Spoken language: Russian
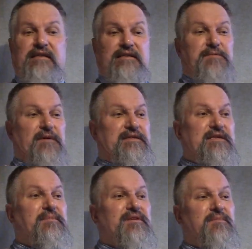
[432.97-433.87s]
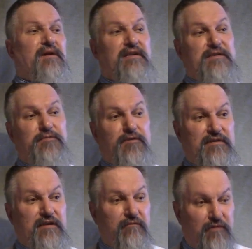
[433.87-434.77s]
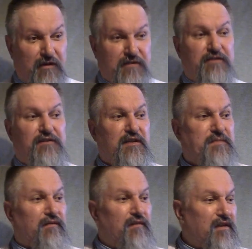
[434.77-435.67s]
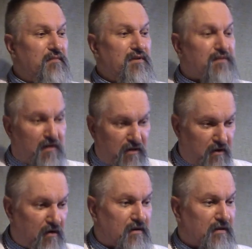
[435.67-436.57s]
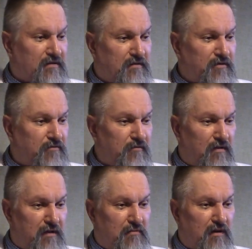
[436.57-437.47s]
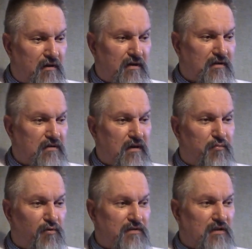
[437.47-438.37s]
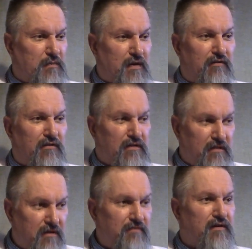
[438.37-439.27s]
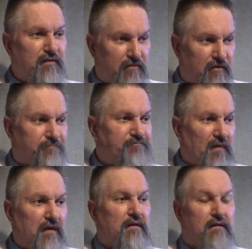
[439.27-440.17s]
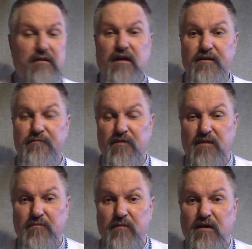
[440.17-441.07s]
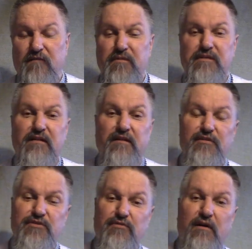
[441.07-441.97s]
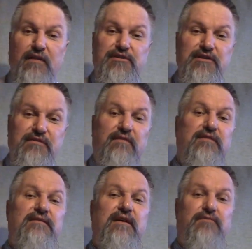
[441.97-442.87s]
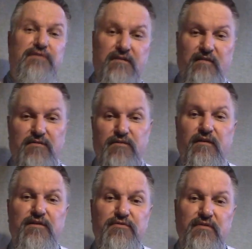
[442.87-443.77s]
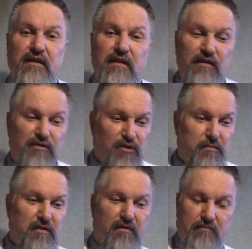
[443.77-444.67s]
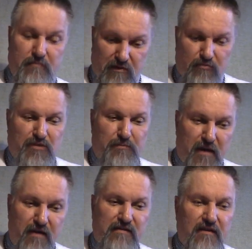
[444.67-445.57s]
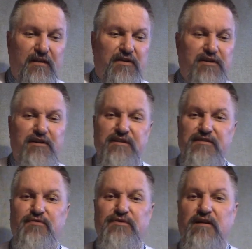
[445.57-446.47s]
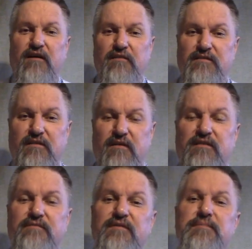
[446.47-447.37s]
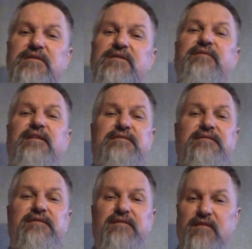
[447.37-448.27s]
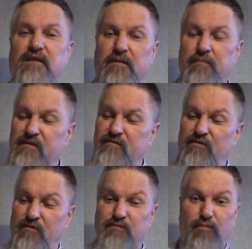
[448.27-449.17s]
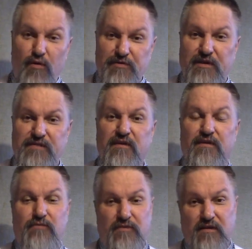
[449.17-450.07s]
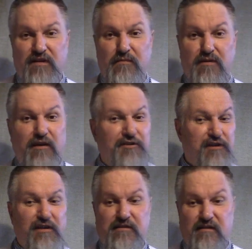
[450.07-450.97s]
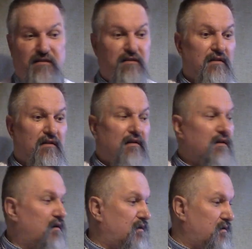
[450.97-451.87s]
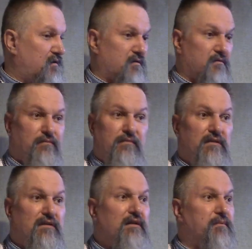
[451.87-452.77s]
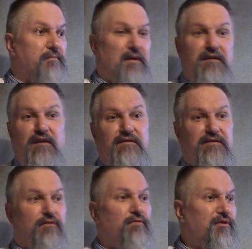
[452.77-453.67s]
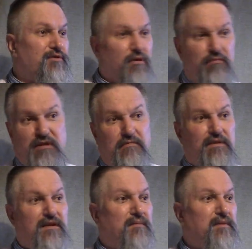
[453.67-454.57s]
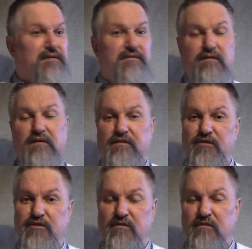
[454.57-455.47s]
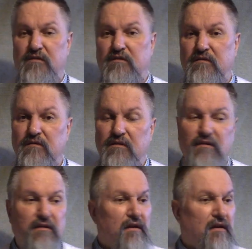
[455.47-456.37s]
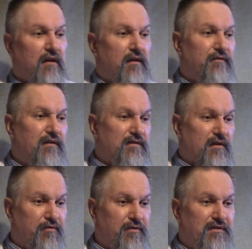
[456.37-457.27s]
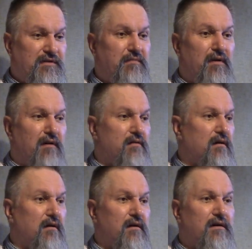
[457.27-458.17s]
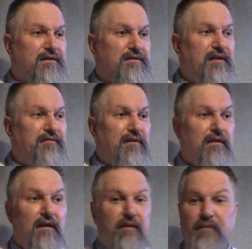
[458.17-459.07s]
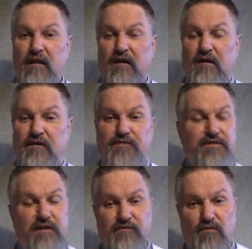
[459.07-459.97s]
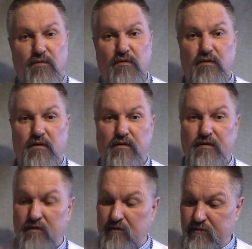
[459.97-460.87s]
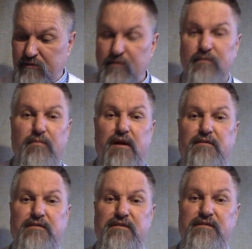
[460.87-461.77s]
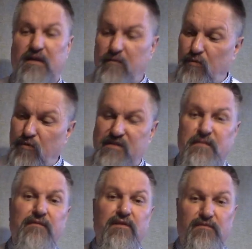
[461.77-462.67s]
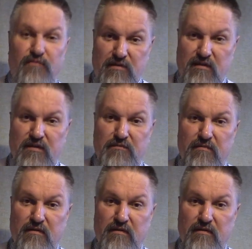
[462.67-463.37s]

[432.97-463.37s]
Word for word: Спасибо тебе, Господь. И вот касательно исправления мира, как раз Тикуналам, как раз апостол Павел-то и говорил-то э, Коринфянам э, в послании, что очистите старую закваску вашу, чтобы, э, потому что Пасха наша, Христос заклан за нас. Вы бесквасны. Без, то есть Бог нас видит вот такими. Даже если э, ты поднялся куличом там до небес, э, значит, э, и весь такой из себя э, горделивый, э, все равно... Э, э, брат, сестра, Бог тебя видит вот таким.